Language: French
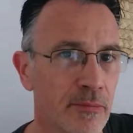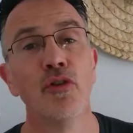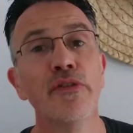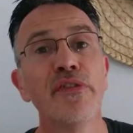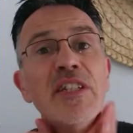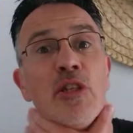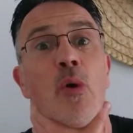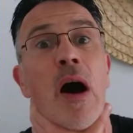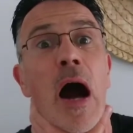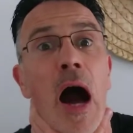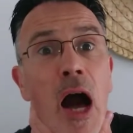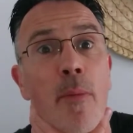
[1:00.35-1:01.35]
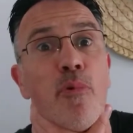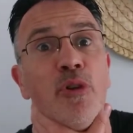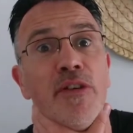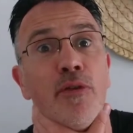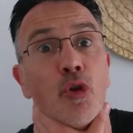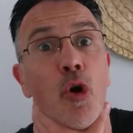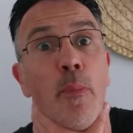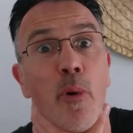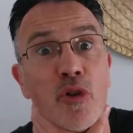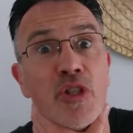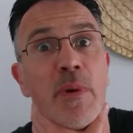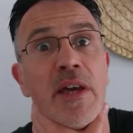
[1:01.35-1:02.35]
de façon à harponner votre
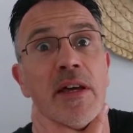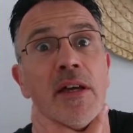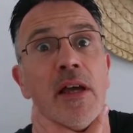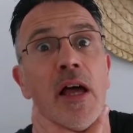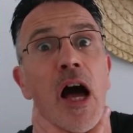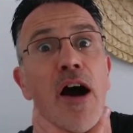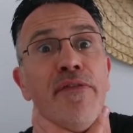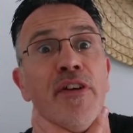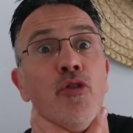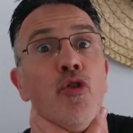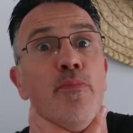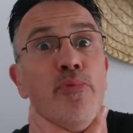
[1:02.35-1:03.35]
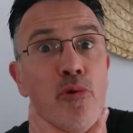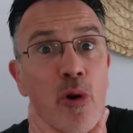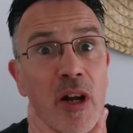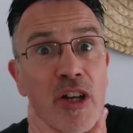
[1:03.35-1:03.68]
prospect afin de ne plus le